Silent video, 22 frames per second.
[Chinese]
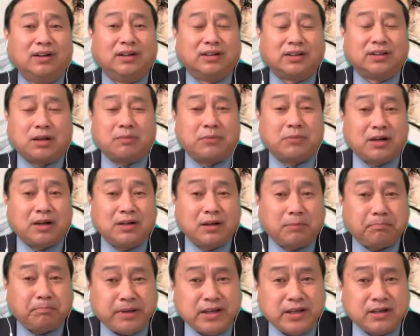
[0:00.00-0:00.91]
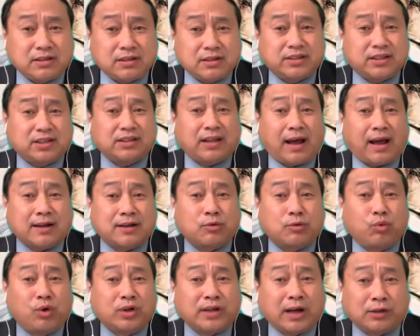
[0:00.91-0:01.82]
那么逼着其他的
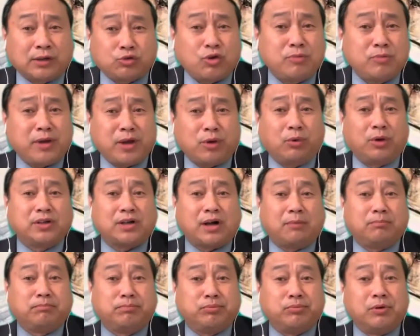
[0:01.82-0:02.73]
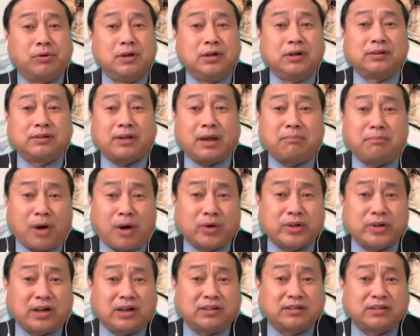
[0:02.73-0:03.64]
国家对美国让步，在贸
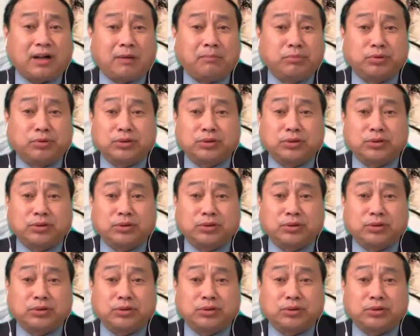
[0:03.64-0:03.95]
易上让步。